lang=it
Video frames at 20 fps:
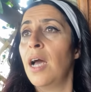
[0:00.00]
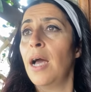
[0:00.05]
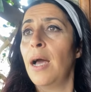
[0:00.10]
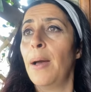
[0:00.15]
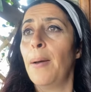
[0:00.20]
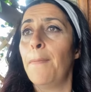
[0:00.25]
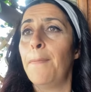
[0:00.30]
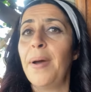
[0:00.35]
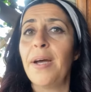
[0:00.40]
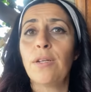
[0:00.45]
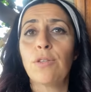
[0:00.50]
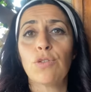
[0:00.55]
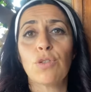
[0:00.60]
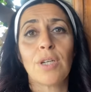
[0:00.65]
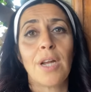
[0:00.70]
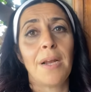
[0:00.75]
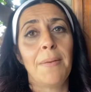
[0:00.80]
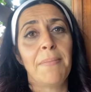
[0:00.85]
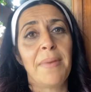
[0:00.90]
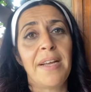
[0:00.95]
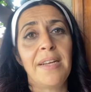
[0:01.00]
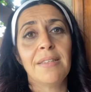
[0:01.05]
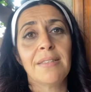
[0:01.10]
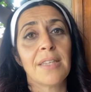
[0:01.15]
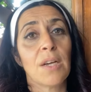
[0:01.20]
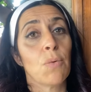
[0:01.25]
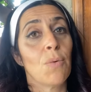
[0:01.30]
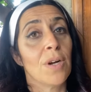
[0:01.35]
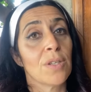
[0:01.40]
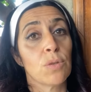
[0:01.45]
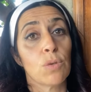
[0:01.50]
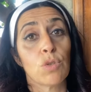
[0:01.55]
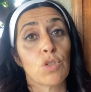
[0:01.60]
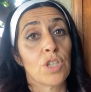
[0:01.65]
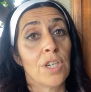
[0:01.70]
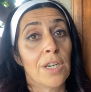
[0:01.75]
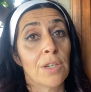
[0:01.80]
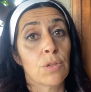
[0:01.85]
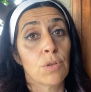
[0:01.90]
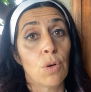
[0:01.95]
Personalmente, quando ho
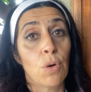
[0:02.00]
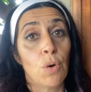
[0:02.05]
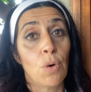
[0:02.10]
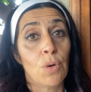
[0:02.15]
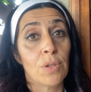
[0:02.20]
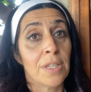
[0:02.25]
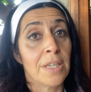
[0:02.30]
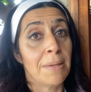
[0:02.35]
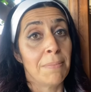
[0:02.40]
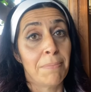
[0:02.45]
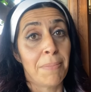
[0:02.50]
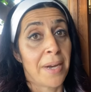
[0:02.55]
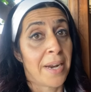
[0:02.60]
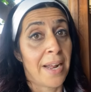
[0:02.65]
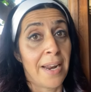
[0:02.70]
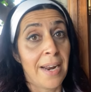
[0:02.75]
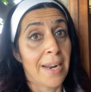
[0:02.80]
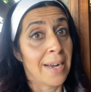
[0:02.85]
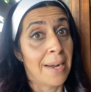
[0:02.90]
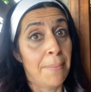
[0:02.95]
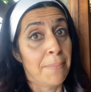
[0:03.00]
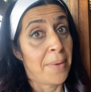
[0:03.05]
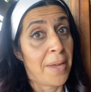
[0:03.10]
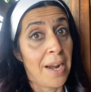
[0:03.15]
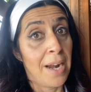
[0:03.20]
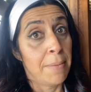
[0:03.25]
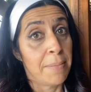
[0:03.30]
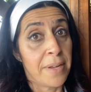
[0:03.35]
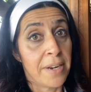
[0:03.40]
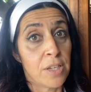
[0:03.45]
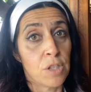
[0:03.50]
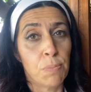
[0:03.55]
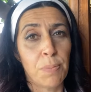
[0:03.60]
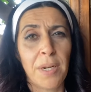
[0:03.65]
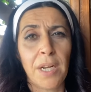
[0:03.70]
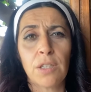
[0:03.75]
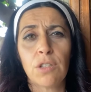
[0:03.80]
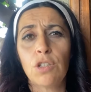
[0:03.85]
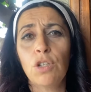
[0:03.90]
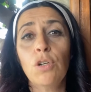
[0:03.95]
scelto di imparare a cambiare la mia
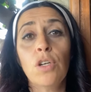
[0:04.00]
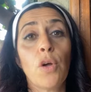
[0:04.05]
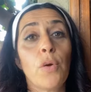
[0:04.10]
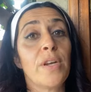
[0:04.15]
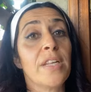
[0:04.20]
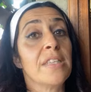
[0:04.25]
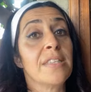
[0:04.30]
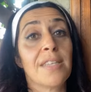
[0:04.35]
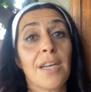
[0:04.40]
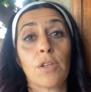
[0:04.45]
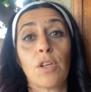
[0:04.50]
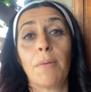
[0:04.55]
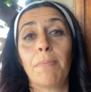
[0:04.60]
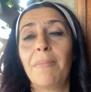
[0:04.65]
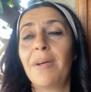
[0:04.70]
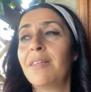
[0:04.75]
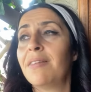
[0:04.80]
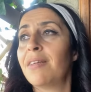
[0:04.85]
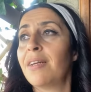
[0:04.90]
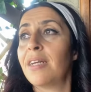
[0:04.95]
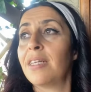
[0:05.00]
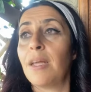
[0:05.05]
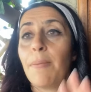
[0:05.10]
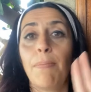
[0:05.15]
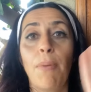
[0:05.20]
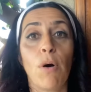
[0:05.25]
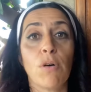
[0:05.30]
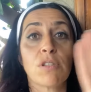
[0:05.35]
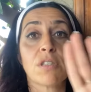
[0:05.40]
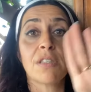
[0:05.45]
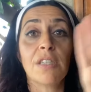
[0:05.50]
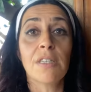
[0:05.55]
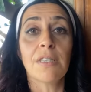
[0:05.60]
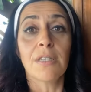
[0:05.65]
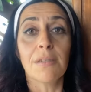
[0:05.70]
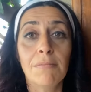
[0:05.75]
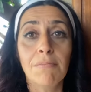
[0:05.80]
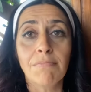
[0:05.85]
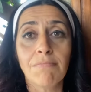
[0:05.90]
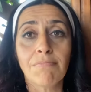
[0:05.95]
respirazione, ho iniziato a mettere dei post-it
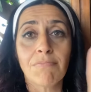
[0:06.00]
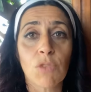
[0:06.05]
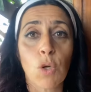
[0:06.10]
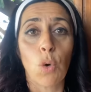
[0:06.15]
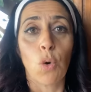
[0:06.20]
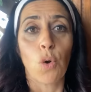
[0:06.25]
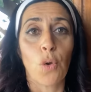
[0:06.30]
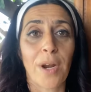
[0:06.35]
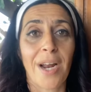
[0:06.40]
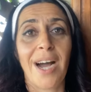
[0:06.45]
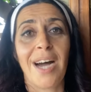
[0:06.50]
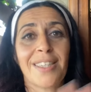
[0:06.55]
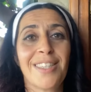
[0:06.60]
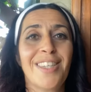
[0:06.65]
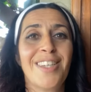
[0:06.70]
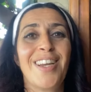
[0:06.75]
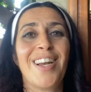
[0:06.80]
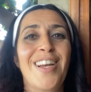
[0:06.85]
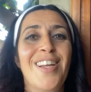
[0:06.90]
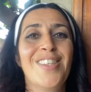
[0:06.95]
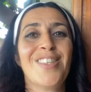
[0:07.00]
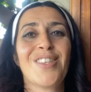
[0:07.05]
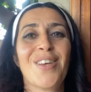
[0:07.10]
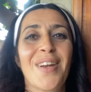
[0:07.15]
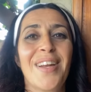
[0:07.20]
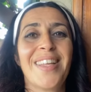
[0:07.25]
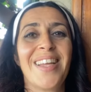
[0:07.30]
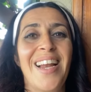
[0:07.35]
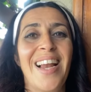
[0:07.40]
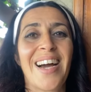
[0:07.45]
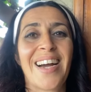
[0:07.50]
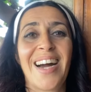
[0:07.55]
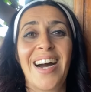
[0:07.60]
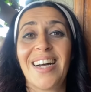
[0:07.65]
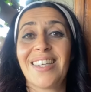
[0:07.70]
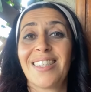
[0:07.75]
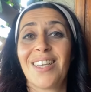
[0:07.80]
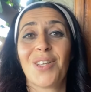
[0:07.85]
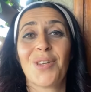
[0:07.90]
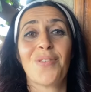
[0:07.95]
colorati nelle zone della
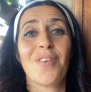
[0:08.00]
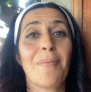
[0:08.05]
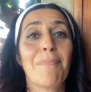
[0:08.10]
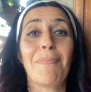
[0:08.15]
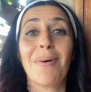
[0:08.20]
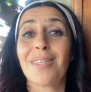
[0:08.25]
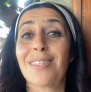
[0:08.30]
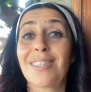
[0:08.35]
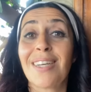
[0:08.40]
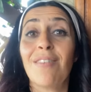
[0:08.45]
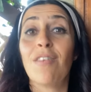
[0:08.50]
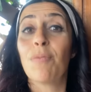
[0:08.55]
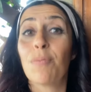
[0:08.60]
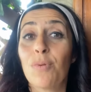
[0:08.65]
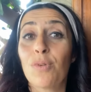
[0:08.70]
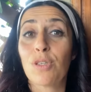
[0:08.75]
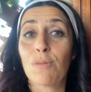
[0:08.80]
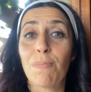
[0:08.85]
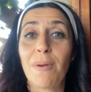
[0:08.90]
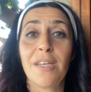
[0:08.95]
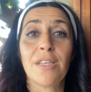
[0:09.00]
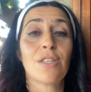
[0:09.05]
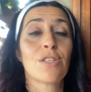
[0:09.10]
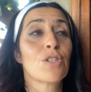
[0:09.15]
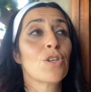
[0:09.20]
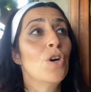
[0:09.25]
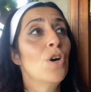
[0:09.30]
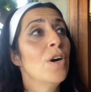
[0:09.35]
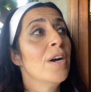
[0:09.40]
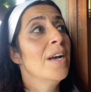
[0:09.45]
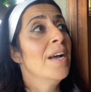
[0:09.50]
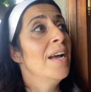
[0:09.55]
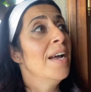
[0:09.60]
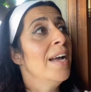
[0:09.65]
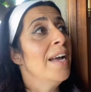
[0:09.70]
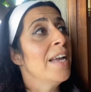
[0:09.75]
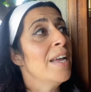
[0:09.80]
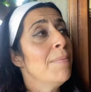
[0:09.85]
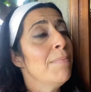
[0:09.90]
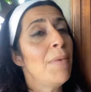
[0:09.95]
casa dove passavo più spesso,
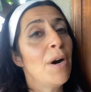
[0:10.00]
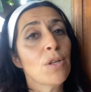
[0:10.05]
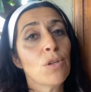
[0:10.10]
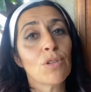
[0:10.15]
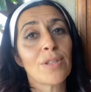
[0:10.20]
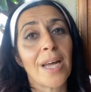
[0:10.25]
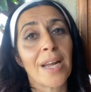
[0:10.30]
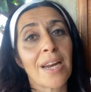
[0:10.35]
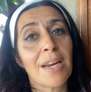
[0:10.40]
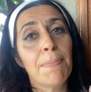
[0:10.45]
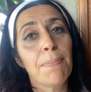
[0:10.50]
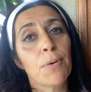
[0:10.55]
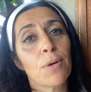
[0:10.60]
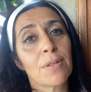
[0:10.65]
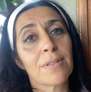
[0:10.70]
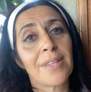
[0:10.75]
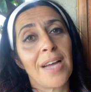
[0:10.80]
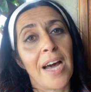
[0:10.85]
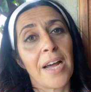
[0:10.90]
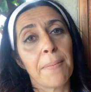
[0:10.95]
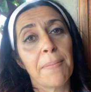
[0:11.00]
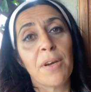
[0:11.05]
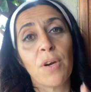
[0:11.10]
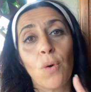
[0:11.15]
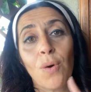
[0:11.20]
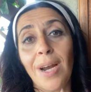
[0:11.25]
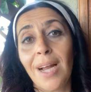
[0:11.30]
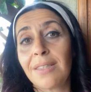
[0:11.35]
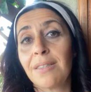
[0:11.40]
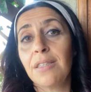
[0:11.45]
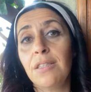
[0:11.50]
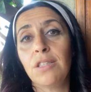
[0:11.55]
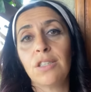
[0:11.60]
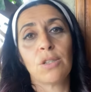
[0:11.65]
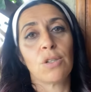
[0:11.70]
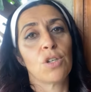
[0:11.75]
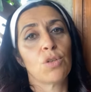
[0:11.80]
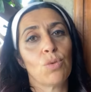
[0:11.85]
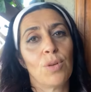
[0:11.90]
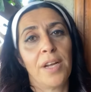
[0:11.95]
in modo da riportarmi con
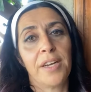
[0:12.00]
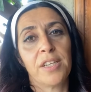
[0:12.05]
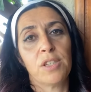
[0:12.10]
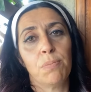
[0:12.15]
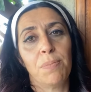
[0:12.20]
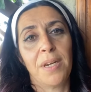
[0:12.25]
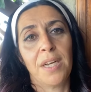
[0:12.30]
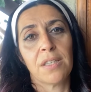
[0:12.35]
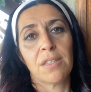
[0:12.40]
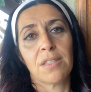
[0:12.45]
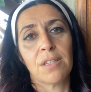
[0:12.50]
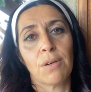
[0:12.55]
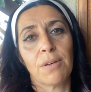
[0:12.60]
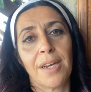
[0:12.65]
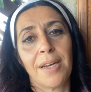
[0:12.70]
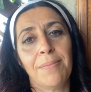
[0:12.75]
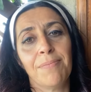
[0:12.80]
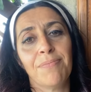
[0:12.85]
l'attenzione sulla respirazione.